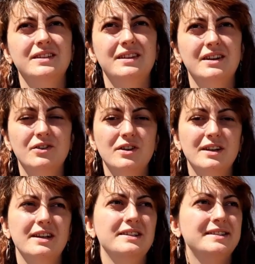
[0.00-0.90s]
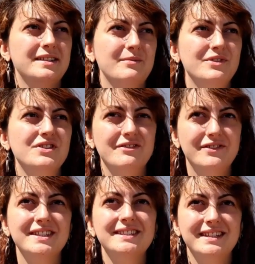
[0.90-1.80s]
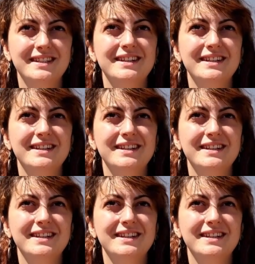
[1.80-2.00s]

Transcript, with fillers: Que agora elas sabem já fazer